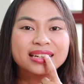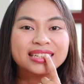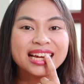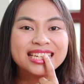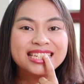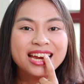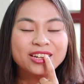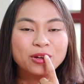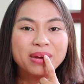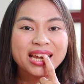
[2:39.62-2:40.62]
Răng
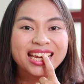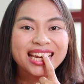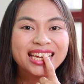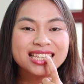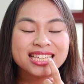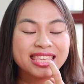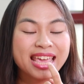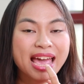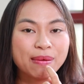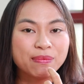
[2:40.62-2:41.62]
trên của mình nó sẽ
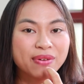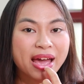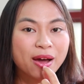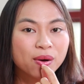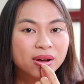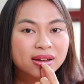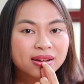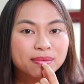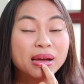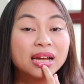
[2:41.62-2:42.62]
chạm vào
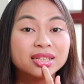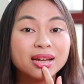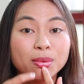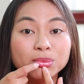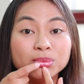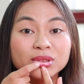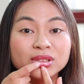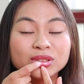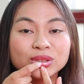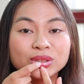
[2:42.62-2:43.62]
mặt trong
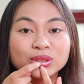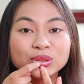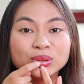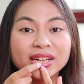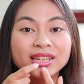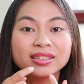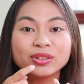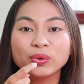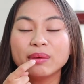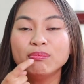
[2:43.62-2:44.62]

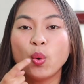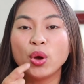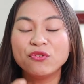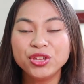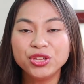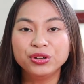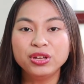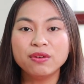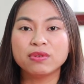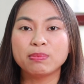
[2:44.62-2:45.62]
của cái môi ở phía
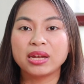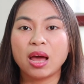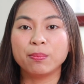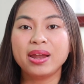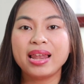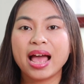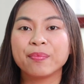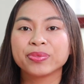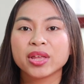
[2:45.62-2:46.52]
dưới và mình đọc nó là,